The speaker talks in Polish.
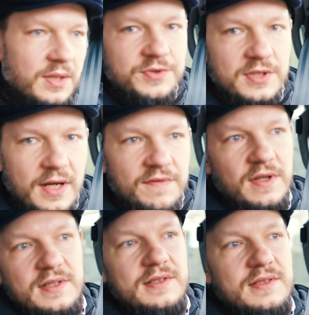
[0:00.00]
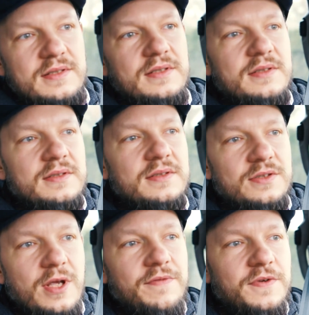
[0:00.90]
lepszy krawat z
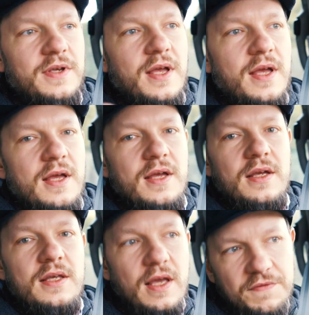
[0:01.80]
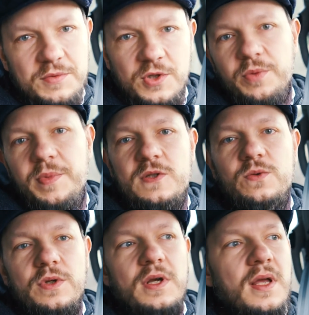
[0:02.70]
y, szafy i ja wiem, że to
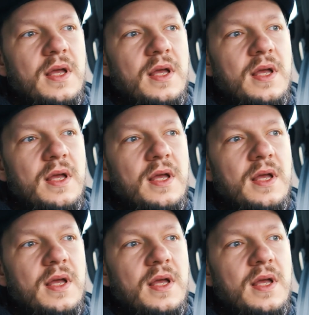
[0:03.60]
pasuje.